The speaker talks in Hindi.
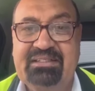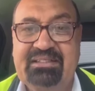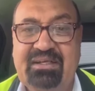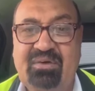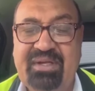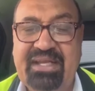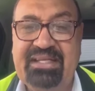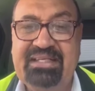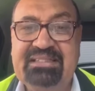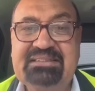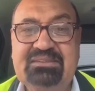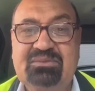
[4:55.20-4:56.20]
क्योंकि
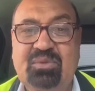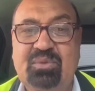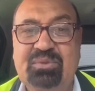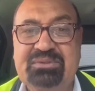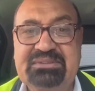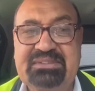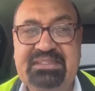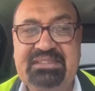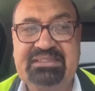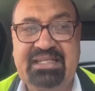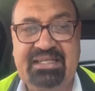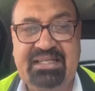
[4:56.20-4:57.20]
इस कोर्स की
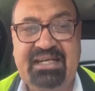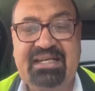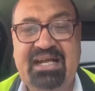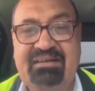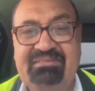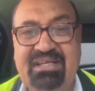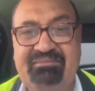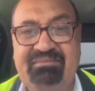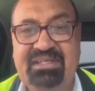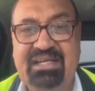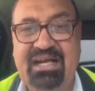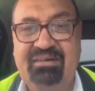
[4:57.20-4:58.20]
ज्यादा
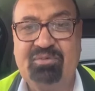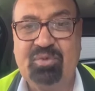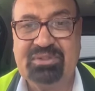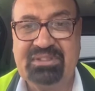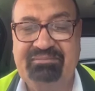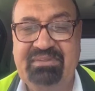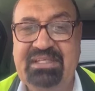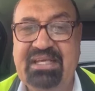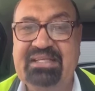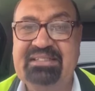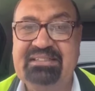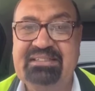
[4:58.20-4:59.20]
कामयाबी आपको तभी है
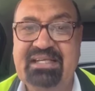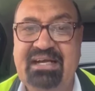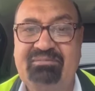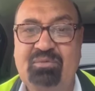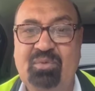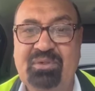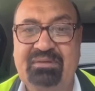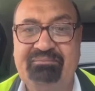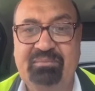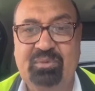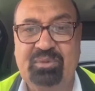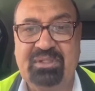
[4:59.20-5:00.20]
यदि आपको
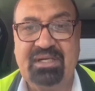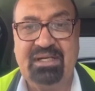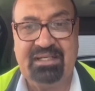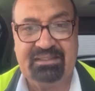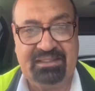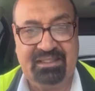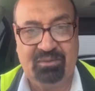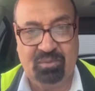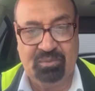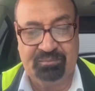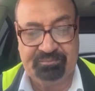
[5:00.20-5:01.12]
कंप्यूटर आता हो